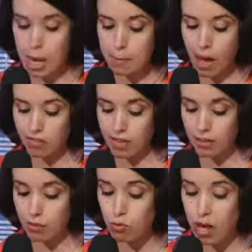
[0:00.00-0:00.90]

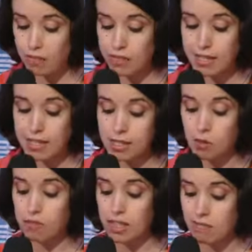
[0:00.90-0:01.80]
parviendrez-vous à éviter les
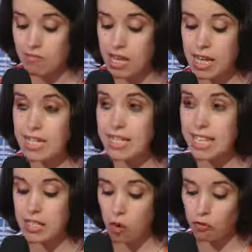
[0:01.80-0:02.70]
ovnis
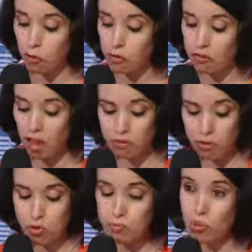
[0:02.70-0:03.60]
ces offres
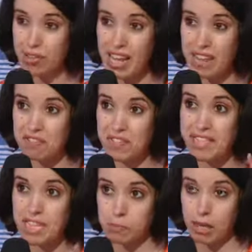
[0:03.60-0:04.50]
farfelues pour naïfs
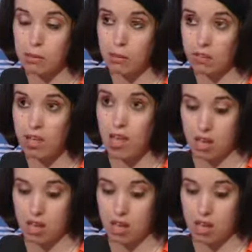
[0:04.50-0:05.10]
inexpérimentés